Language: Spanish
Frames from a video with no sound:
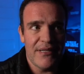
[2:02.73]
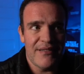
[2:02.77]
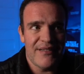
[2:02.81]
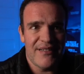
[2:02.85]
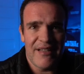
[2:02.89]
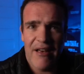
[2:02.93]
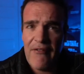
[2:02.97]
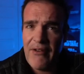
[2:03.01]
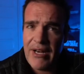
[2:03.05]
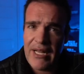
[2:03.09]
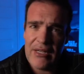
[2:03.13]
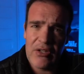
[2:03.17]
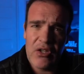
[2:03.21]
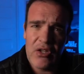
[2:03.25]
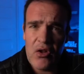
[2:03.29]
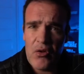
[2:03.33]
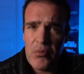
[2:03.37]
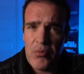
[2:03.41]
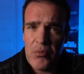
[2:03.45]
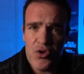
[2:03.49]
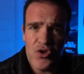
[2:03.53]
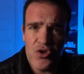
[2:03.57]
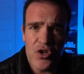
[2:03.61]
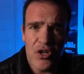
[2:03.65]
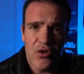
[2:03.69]
se ha abaratado
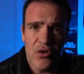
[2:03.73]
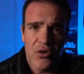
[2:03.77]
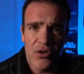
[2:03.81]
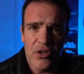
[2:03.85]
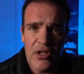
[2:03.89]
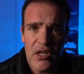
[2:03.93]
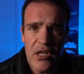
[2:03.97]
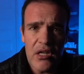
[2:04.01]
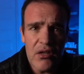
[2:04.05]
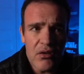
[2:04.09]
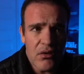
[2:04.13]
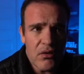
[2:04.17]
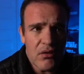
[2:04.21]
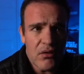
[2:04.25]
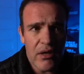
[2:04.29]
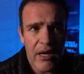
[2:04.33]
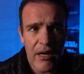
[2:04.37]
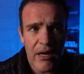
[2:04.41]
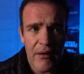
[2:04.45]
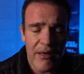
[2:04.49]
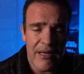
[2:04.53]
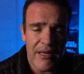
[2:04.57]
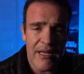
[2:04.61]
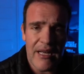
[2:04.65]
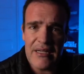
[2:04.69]
mucho el contenido,
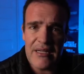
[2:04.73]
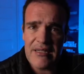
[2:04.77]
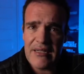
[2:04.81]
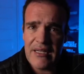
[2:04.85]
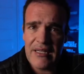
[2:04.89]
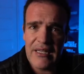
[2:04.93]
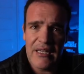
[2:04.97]
a,